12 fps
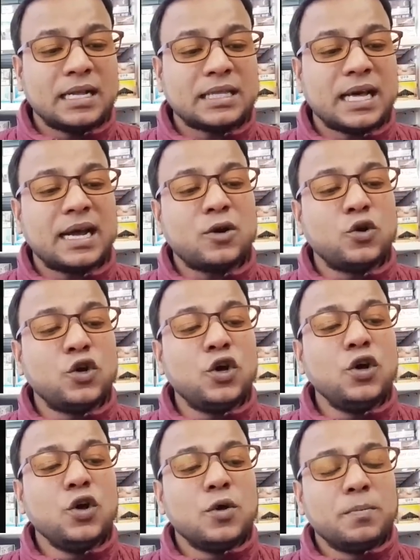তারা কোনো
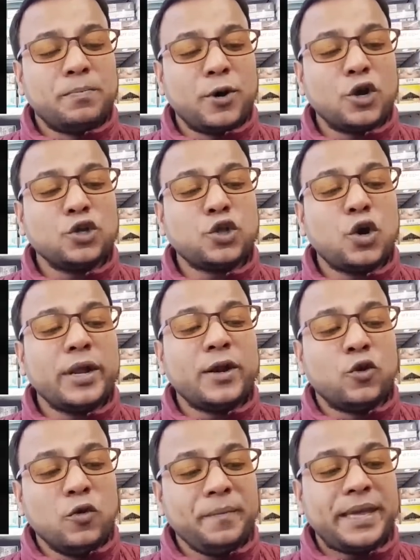বড়
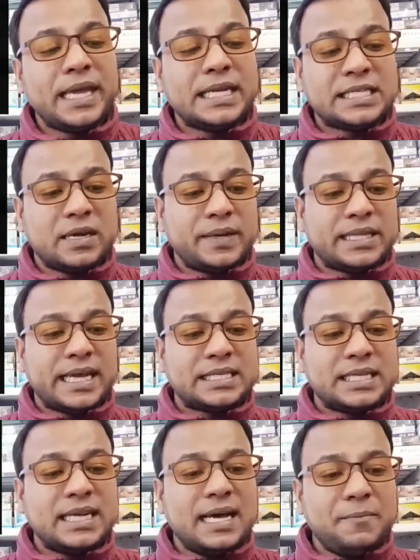ধরনের হুমকি হিসাবে
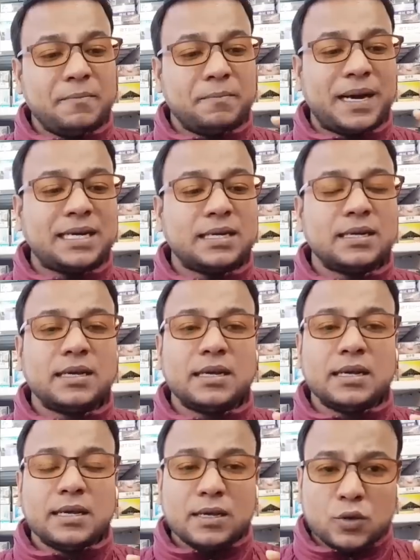দেখছে না বাট
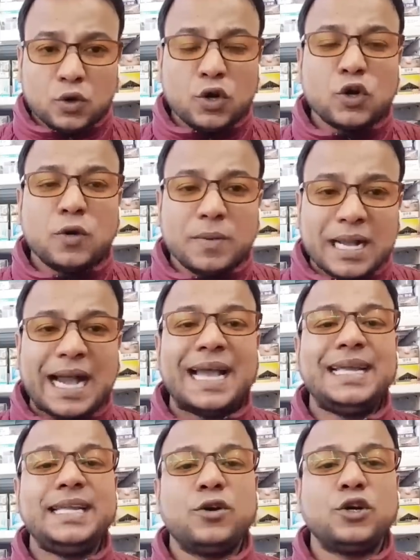কোনো রকম
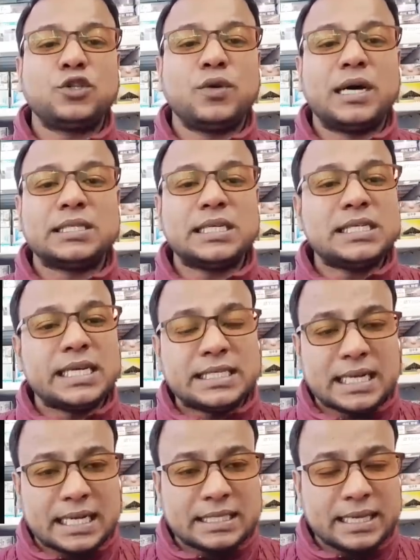কাহিনী হয়তো আছে সেই
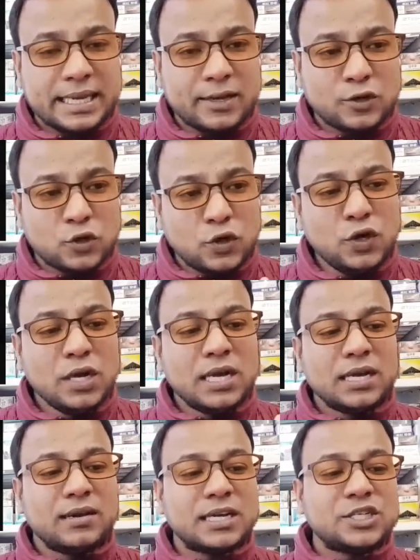জায়গা থেকে হয়তো
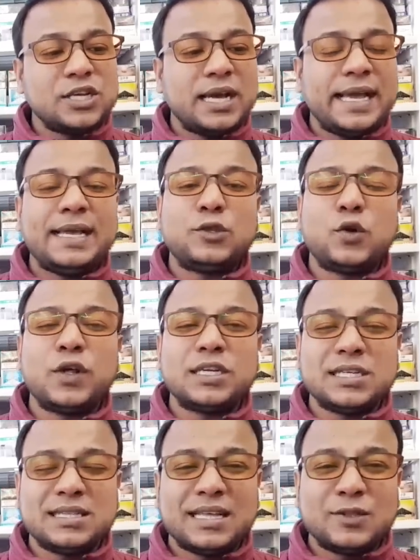রাশিয়া এই ধরনের
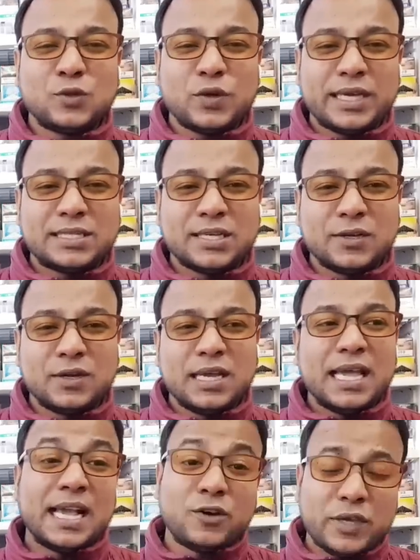সিদ্ধান্ত নিয়েছিল
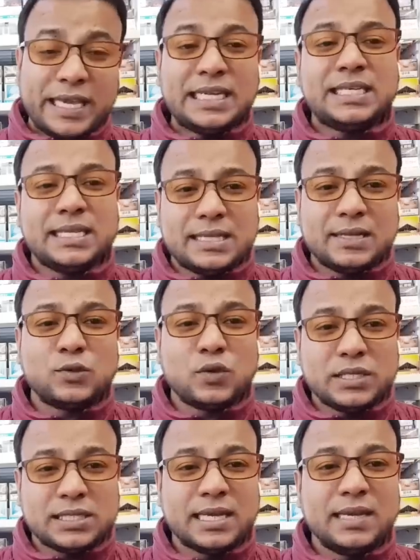এখন কি সিদ্ধান্ত
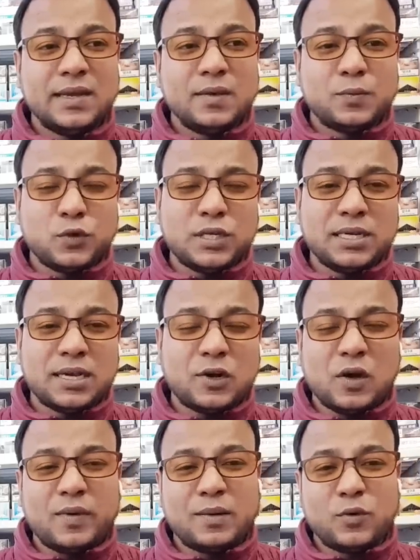নিছে পুতিন
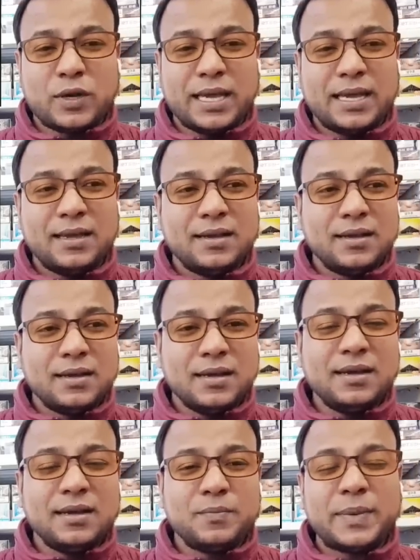কাকু আবার মুখে
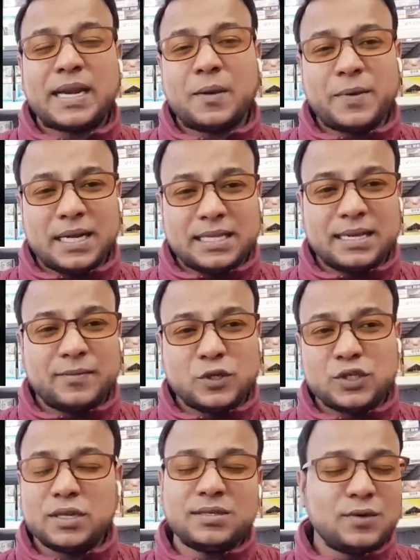হ্যাঁ মেরাপিটা দিয়ে
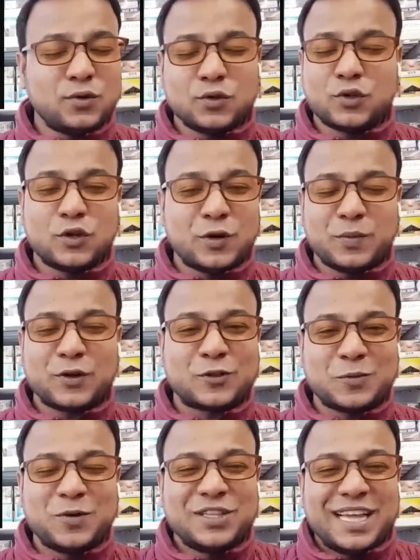বসে আছে কোনো ধরনের
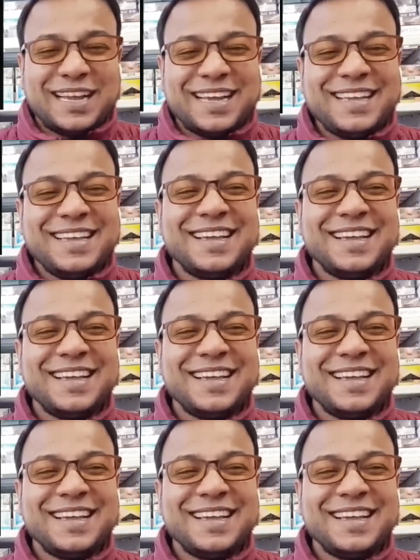বক্তব্য দেয় নাই